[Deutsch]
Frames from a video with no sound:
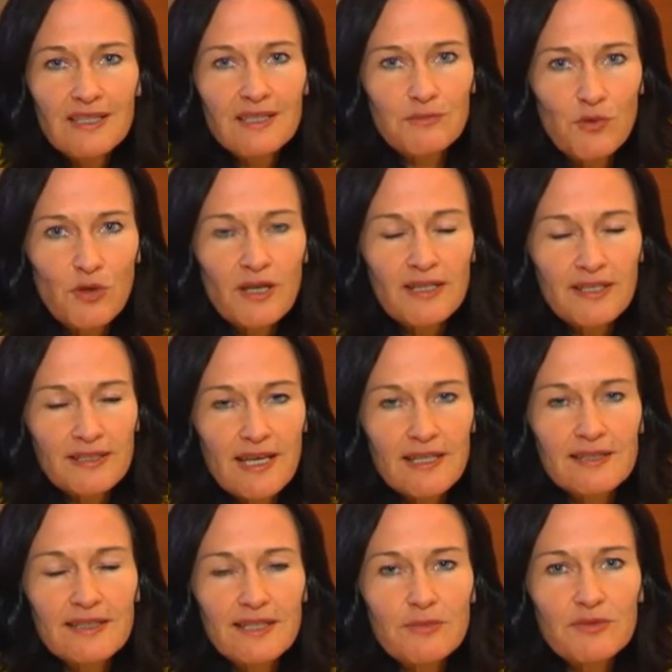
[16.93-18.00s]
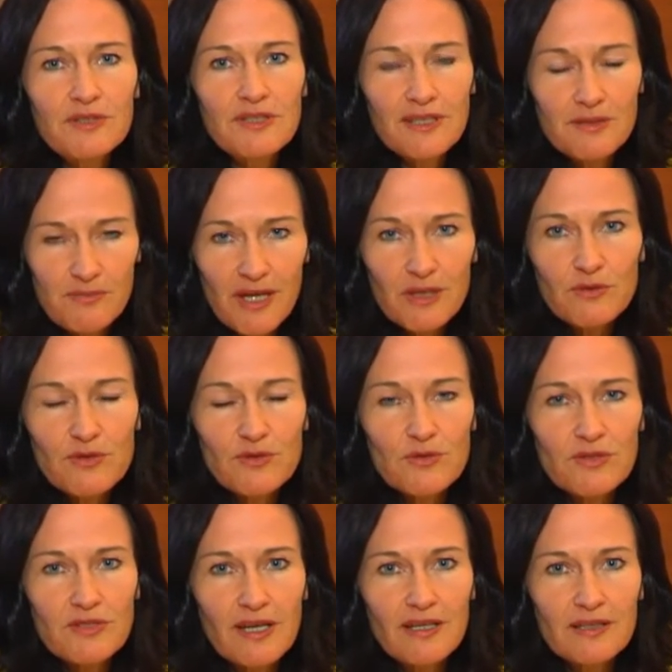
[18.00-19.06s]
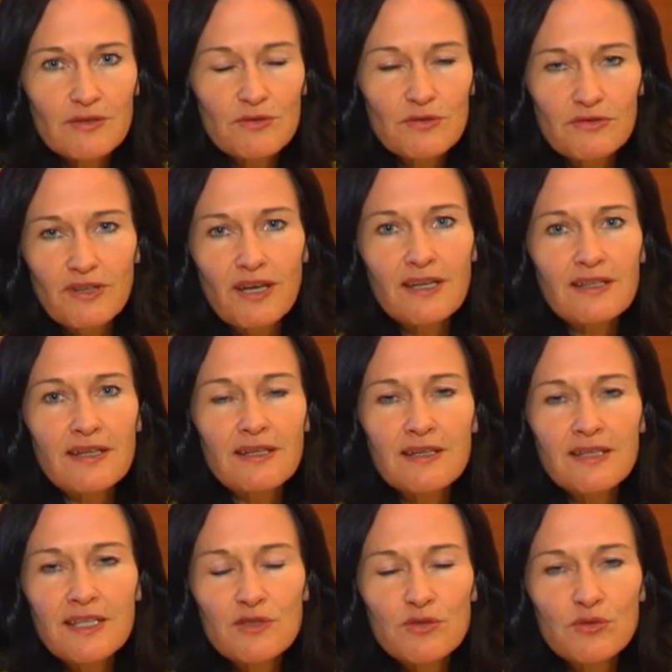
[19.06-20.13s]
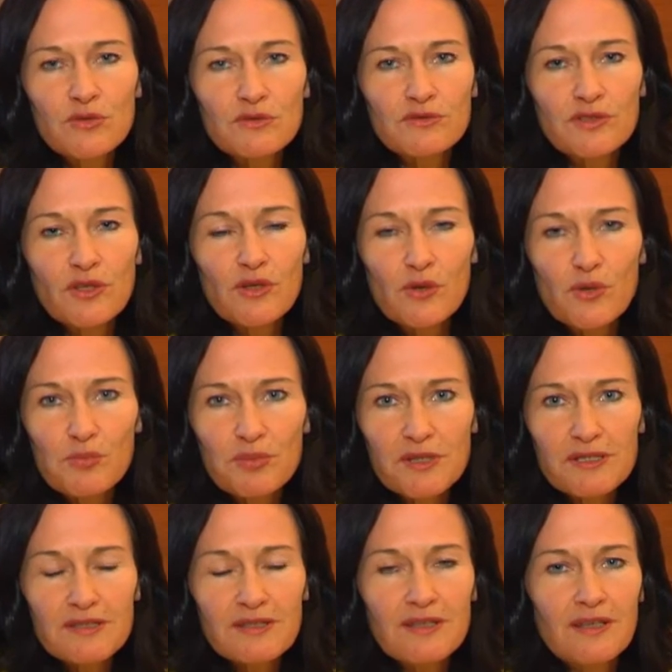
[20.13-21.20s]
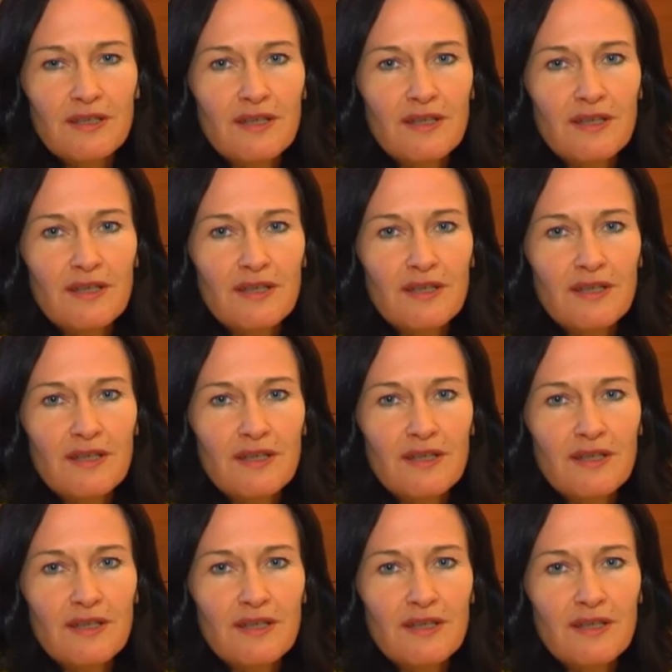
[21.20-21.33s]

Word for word: die Möglichkeit gibt, ihre Meinung zu sagen zur Frage der Energiezukunft Europas.